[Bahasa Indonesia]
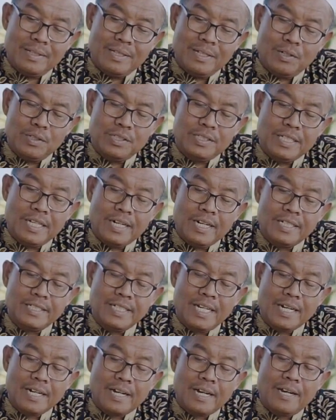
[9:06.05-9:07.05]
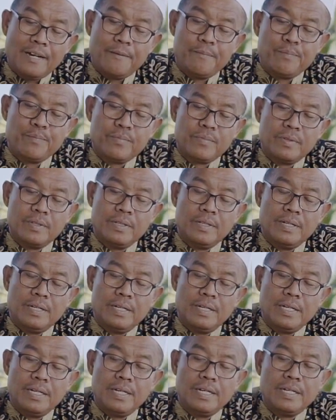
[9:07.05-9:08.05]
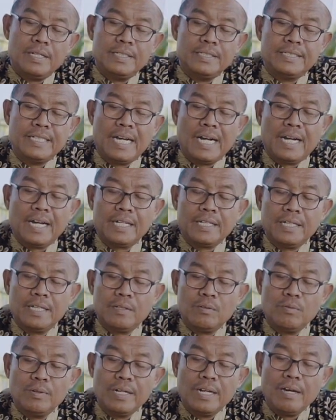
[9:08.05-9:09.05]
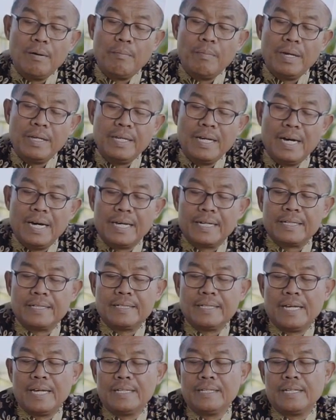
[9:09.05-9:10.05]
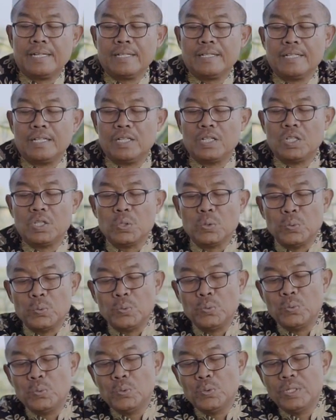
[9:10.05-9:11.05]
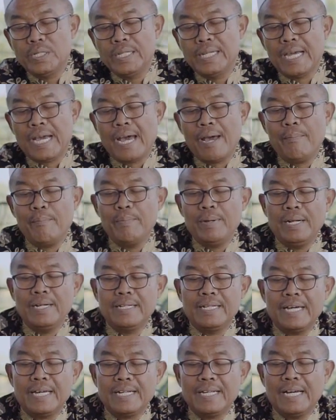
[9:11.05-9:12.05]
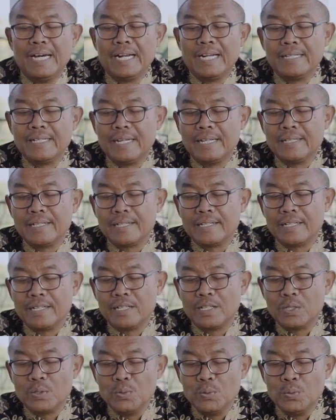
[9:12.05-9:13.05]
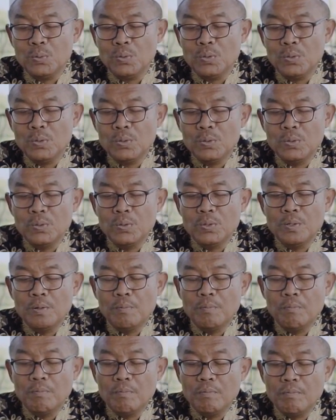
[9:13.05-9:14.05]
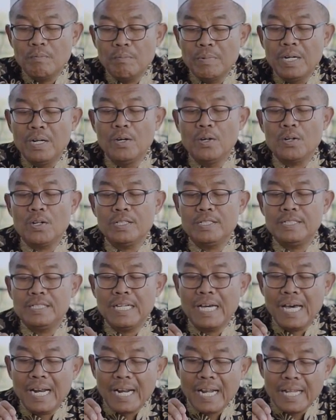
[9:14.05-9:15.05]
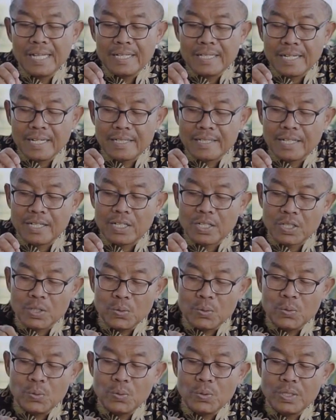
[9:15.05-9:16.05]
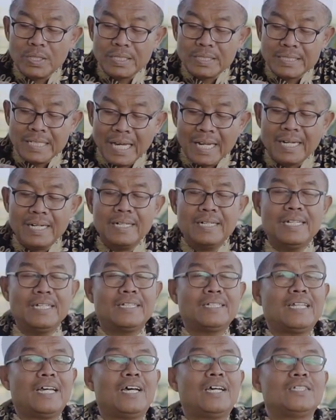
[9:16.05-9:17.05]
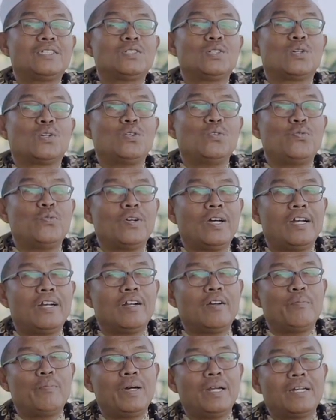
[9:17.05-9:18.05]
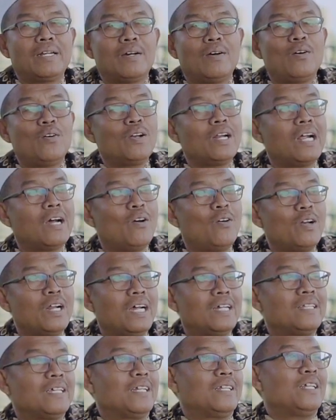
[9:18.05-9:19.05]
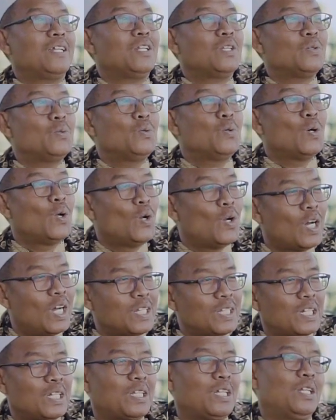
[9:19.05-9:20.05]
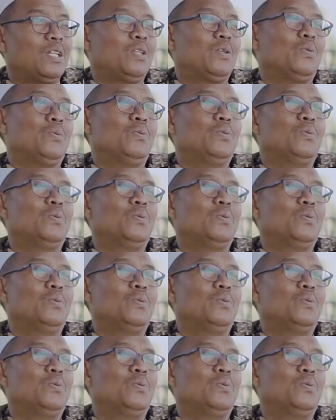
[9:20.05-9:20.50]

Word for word: terus secara syarat zakat itu namanya harta tertentu diambil dari harta tertentu menurut jalan tertentu dan ditasarufkan kepada orang-orang tertentu, golongan tertentu.